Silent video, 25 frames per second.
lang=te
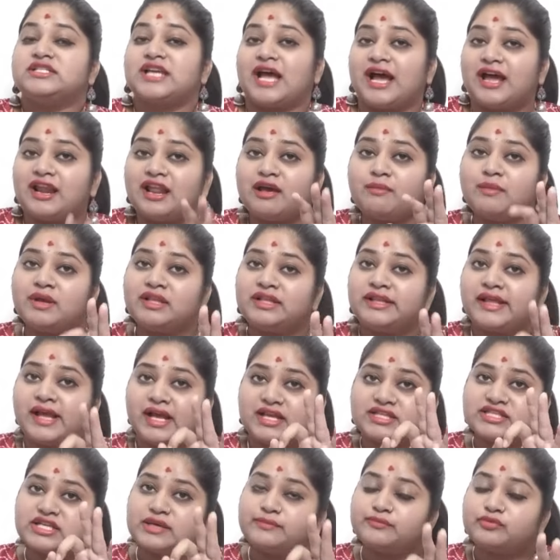చాలామంది
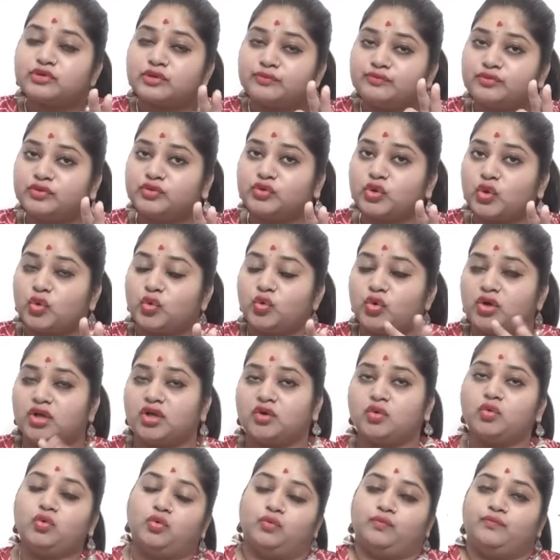అసంతృప్తితో
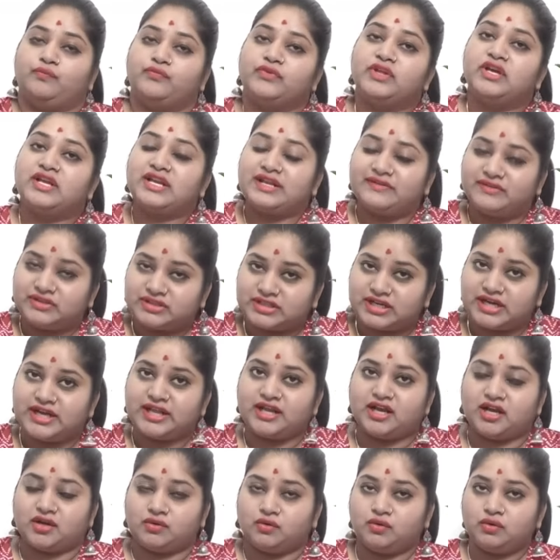ఉన్నారు రేవంత్
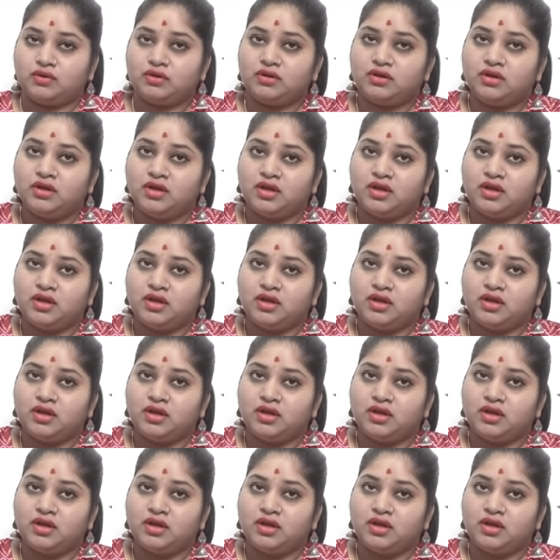రెడ్డి గారు